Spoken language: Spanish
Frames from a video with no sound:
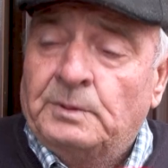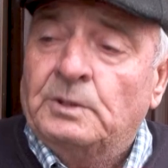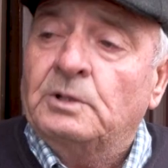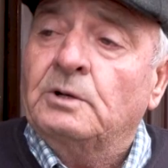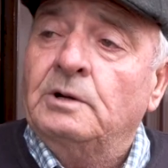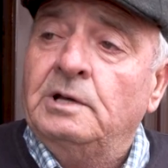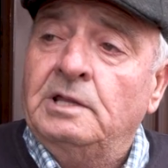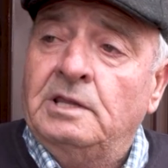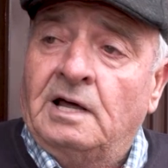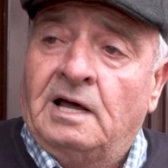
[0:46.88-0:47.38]
por
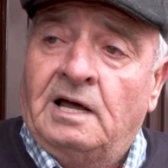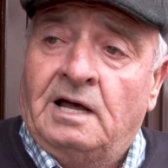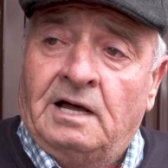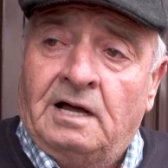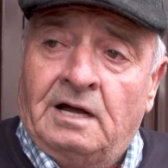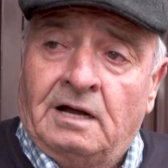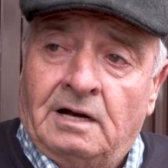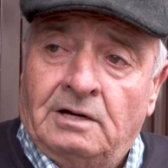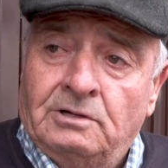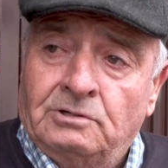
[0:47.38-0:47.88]

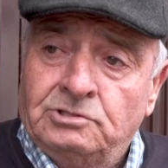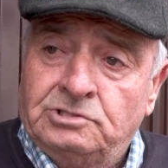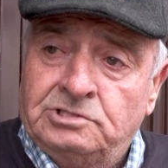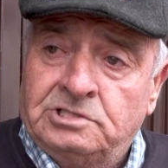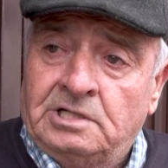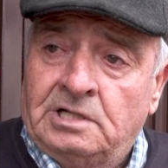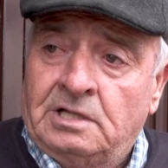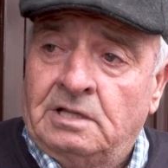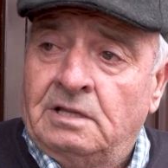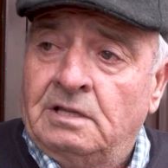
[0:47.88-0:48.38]
oída
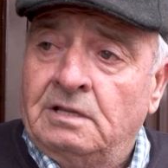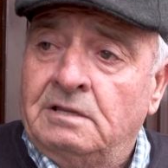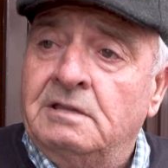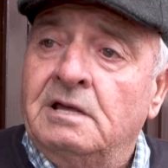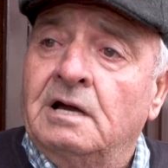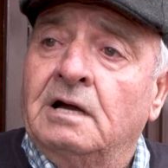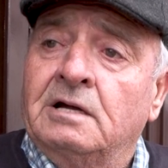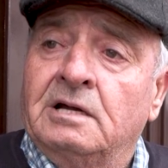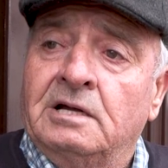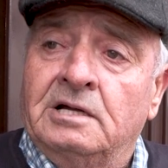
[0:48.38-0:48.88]
anoche
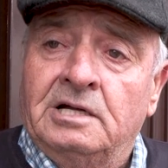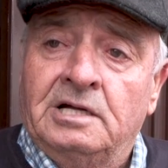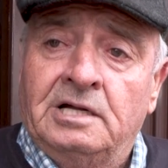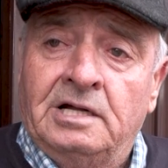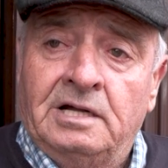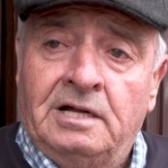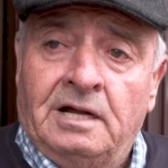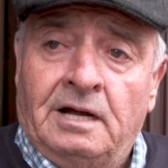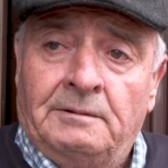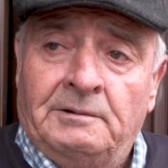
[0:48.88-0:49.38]
decían
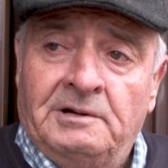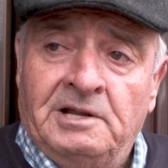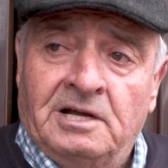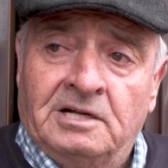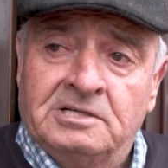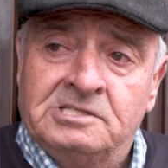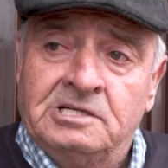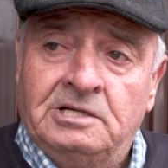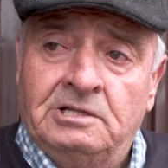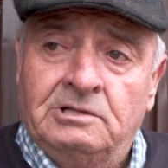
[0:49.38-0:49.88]
que
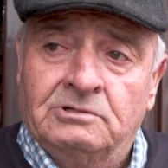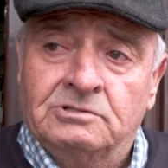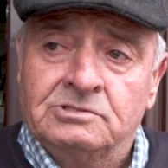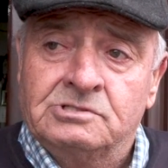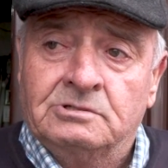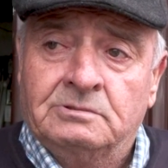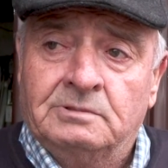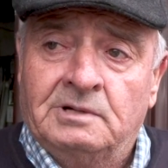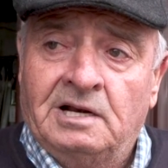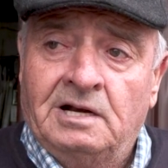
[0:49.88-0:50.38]
habría sido
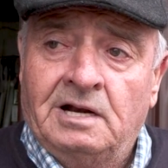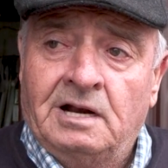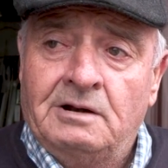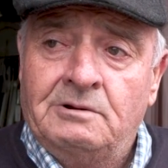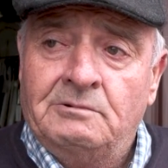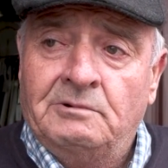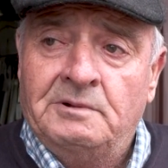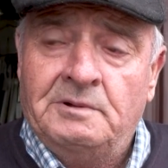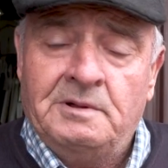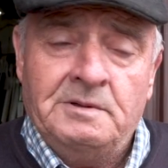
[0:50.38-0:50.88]
sobre
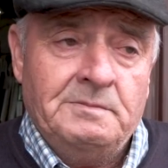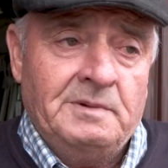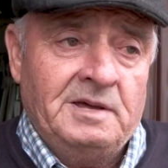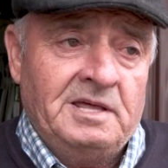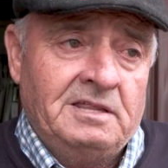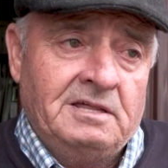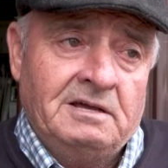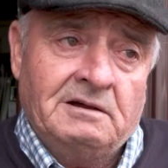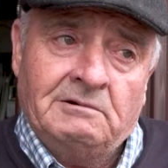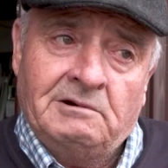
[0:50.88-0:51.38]
las nueve y
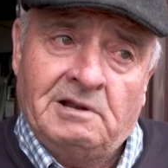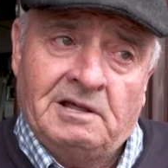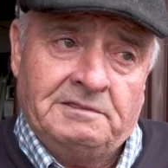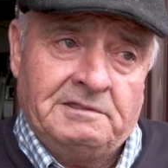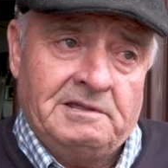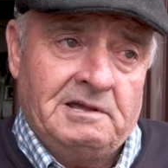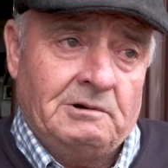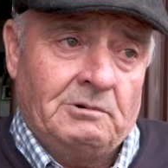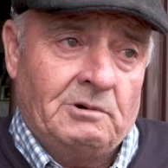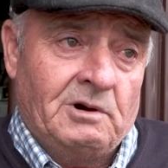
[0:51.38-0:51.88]
media o
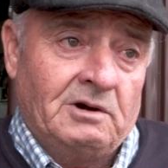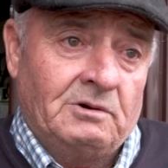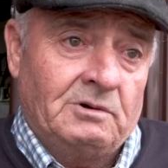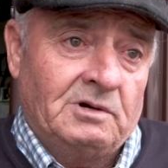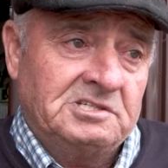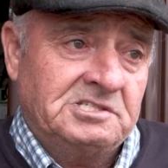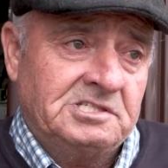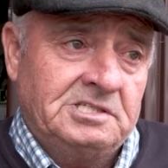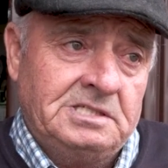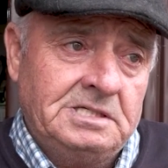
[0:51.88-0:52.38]
las diez o
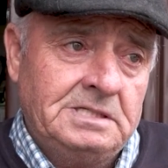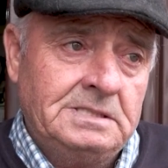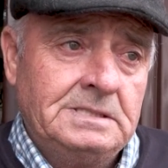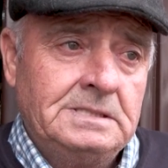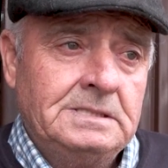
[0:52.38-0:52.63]
algo así.